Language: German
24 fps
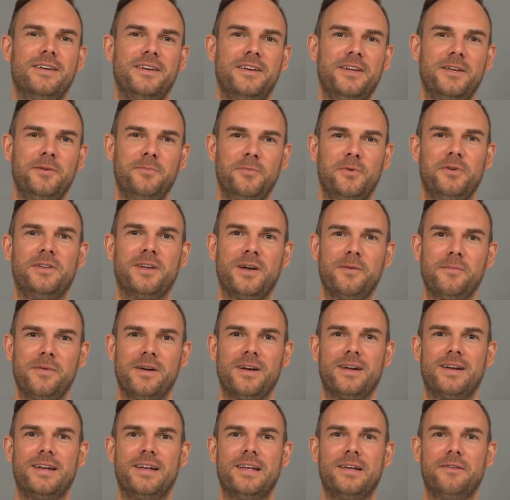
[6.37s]
Ich möchte
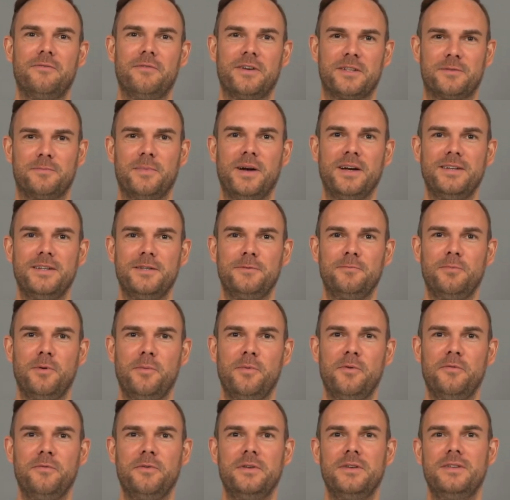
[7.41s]
einmal erklären, was macht das
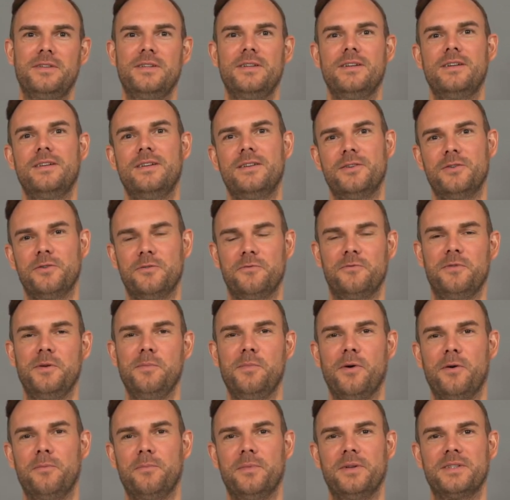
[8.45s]
Pop-Off-Ventil und wie
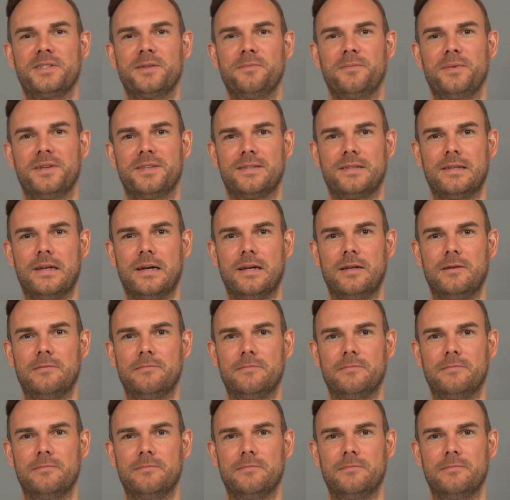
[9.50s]
baut man es am besten ein.